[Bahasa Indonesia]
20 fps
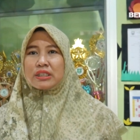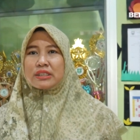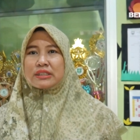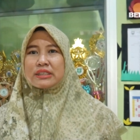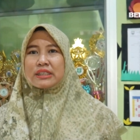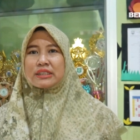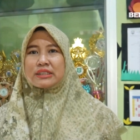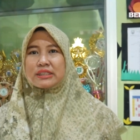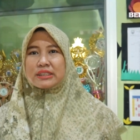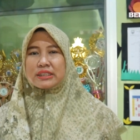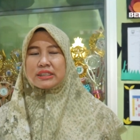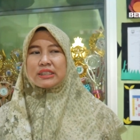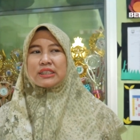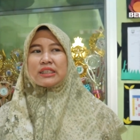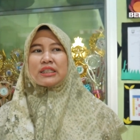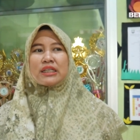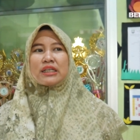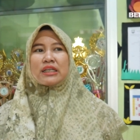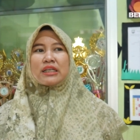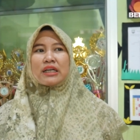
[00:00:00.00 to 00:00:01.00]
Jadi
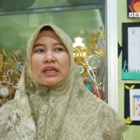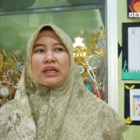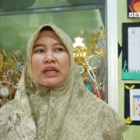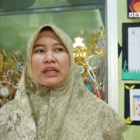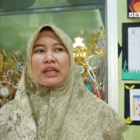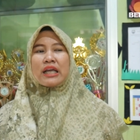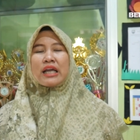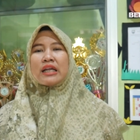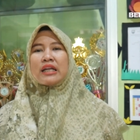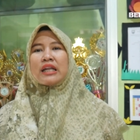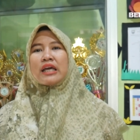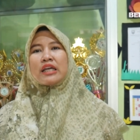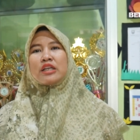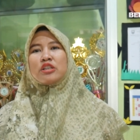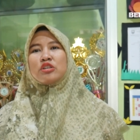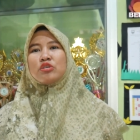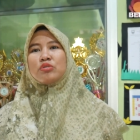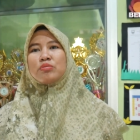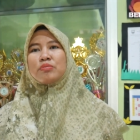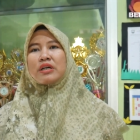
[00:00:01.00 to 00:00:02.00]
anak-anak
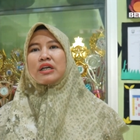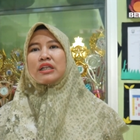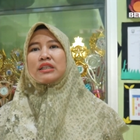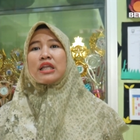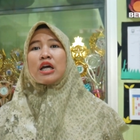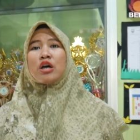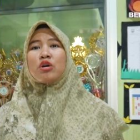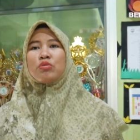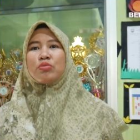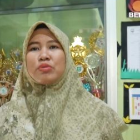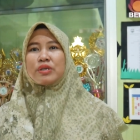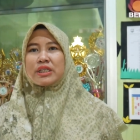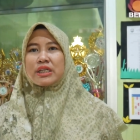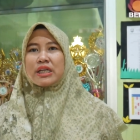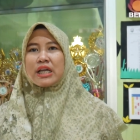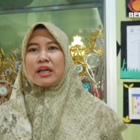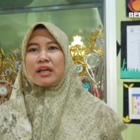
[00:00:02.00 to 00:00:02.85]
itu mengetahui